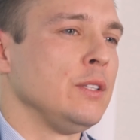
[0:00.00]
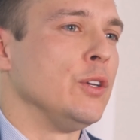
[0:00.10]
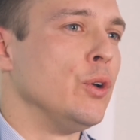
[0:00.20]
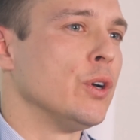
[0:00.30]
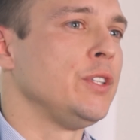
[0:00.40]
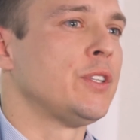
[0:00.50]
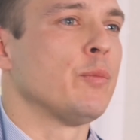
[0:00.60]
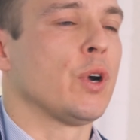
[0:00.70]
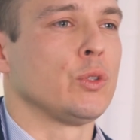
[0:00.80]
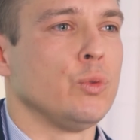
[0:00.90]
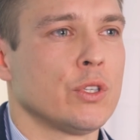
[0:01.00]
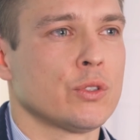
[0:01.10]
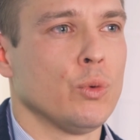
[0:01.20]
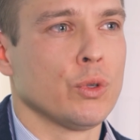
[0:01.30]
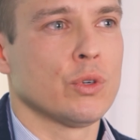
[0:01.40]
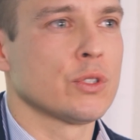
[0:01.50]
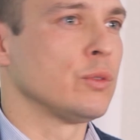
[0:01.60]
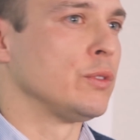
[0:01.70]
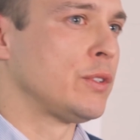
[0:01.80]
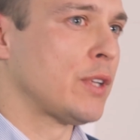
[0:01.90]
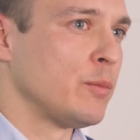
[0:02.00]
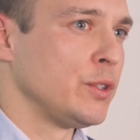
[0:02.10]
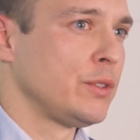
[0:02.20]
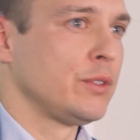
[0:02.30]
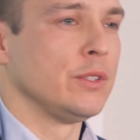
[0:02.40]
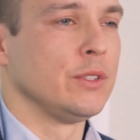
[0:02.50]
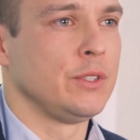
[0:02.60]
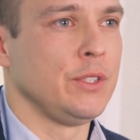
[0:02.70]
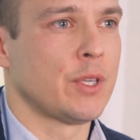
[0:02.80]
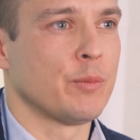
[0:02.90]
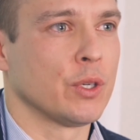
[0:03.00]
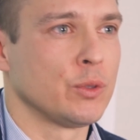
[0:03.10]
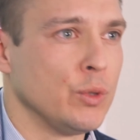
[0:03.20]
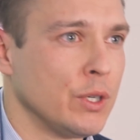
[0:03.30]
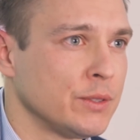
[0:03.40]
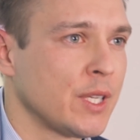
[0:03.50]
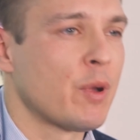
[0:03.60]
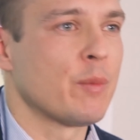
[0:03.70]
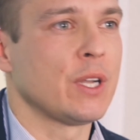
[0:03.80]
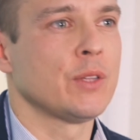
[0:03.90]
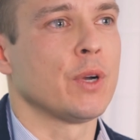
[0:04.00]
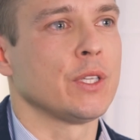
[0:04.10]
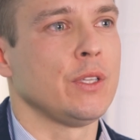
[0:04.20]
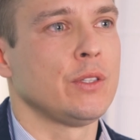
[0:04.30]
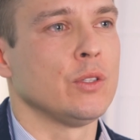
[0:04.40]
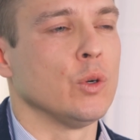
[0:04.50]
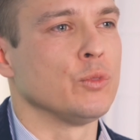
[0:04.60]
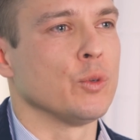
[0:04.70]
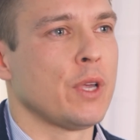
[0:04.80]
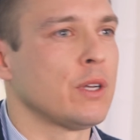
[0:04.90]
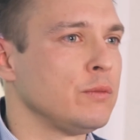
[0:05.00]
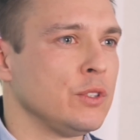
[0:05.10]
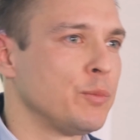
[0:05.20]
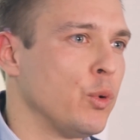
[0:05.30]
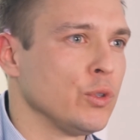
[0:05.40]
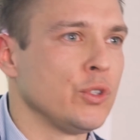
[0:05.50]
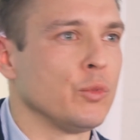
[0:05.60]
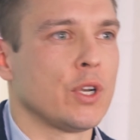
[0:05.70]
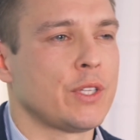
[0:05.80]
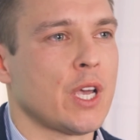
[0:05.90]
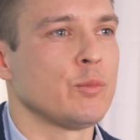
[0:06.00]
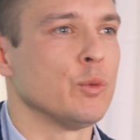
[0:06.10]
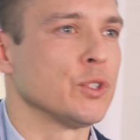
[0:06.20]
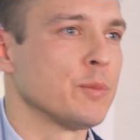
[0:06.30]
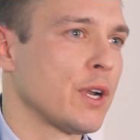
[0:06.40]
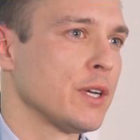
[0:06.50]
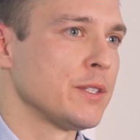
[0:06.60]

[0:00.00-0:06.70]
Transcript: Je höher die Temperatur des Rotors und damit äh, die Temperatur der Permanentmagnete, umso mehr Dysprosium oder Terbium muss man